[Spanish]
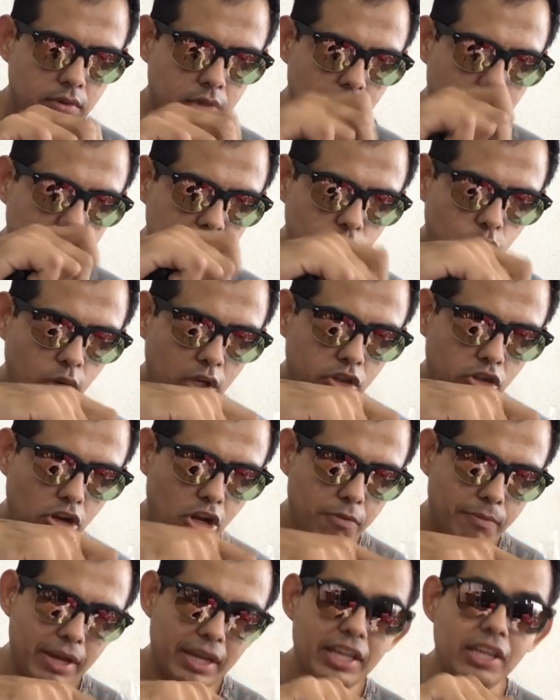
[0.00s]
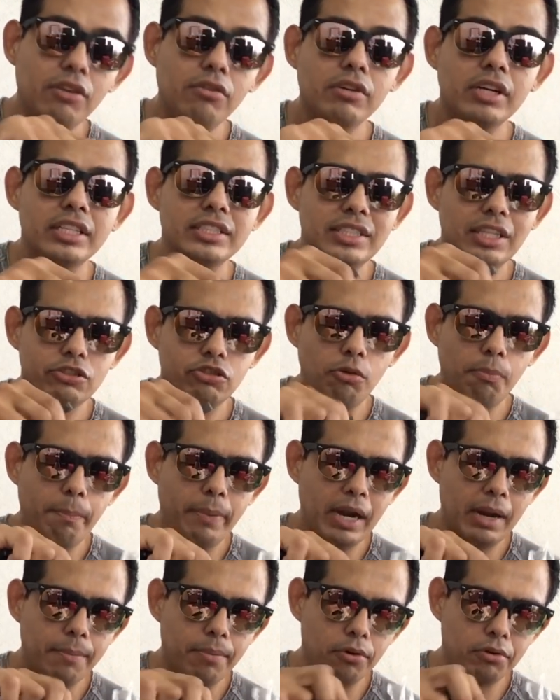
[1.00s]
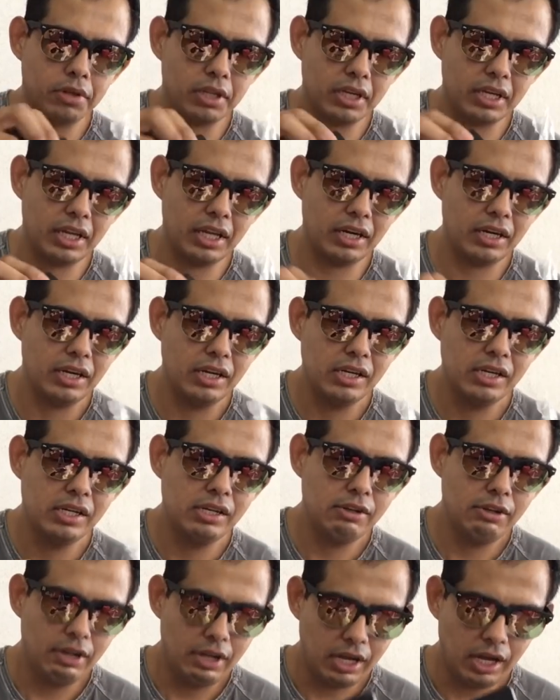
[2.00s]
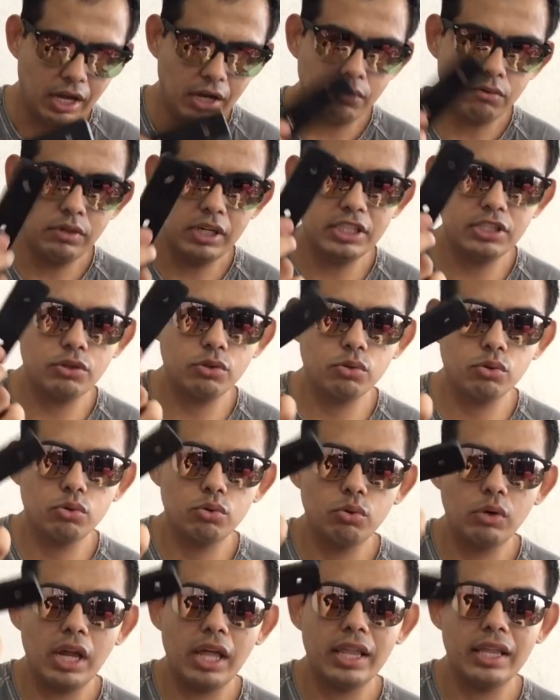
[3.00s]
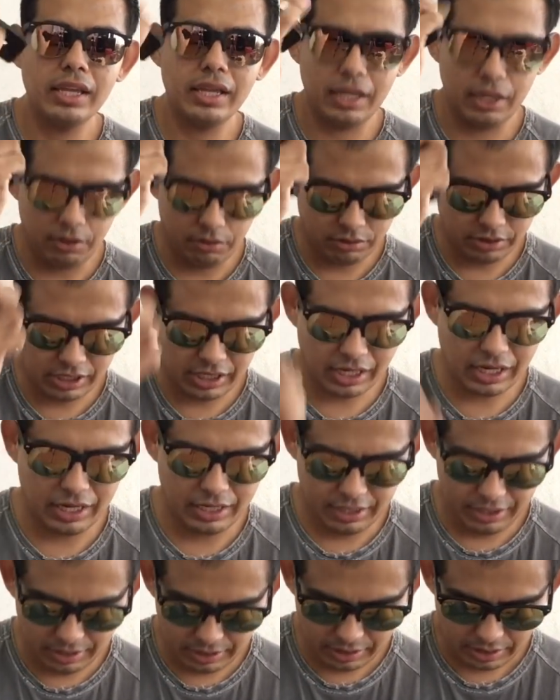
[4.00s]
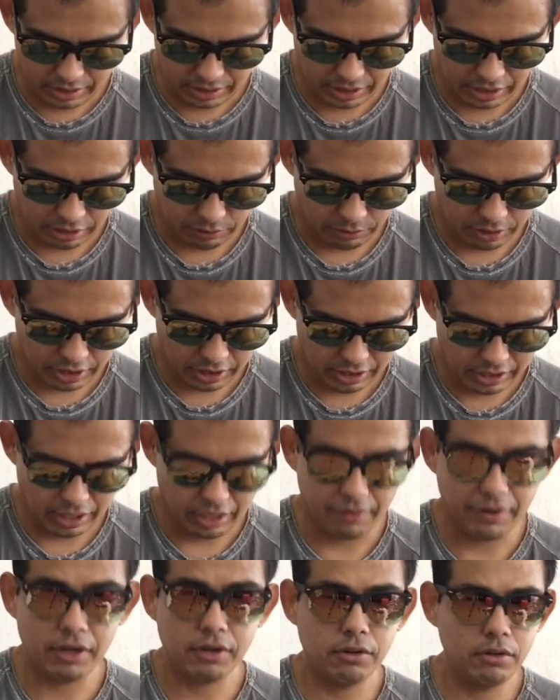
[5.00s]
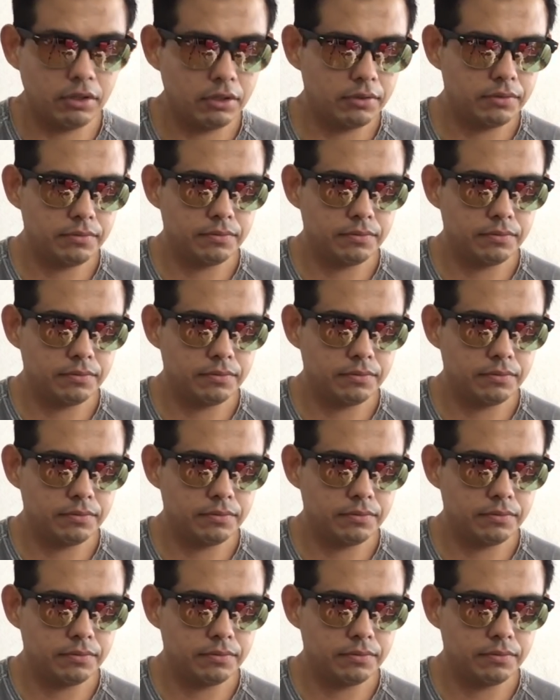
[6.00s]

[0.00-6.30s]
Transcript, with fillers: tres, cuatro. Imagino que estas son para proteger alguna estructura de que no se raye. Acá lo voy a dejar abajo.